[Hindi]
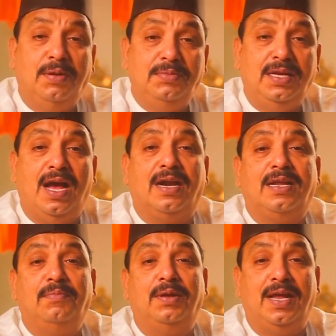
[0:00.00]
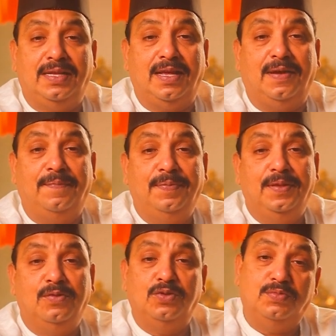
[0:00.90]
हमने आटा बनाया था
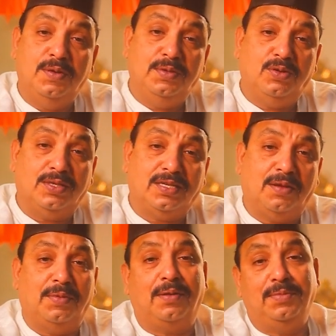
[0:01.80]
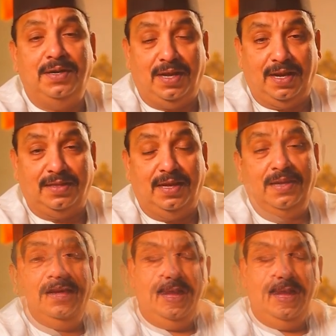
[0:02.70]
उसमें भी थोड़ा सा नमक हमने डाला था